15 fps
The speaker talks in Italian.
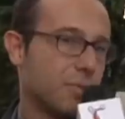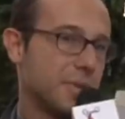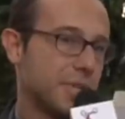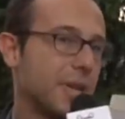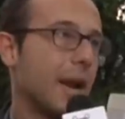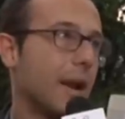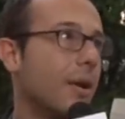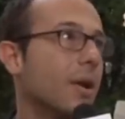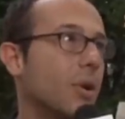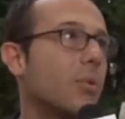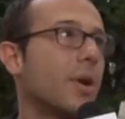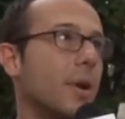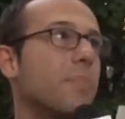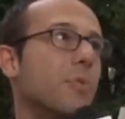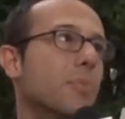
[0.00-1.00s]
me saranno
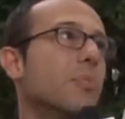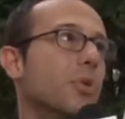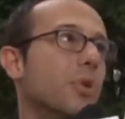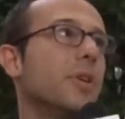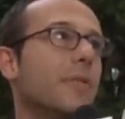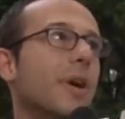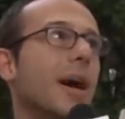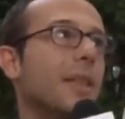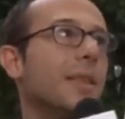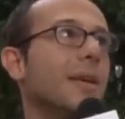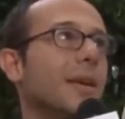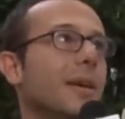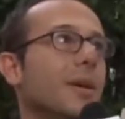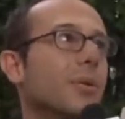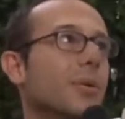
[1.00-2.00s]
ancora più
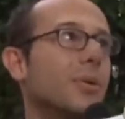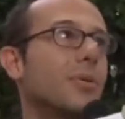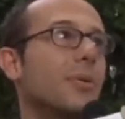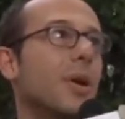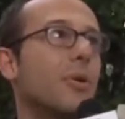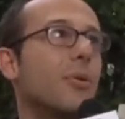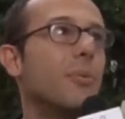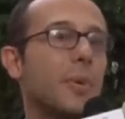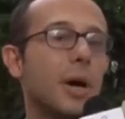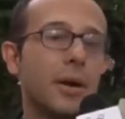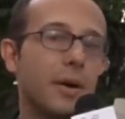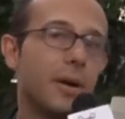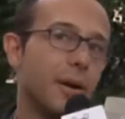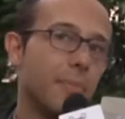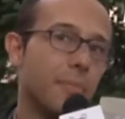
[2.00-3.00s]
motivati contro la Roma,
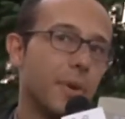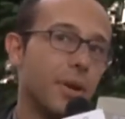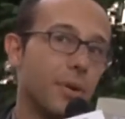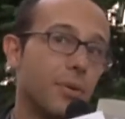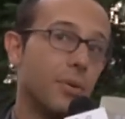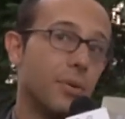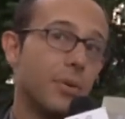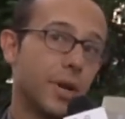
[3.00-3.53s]
almeno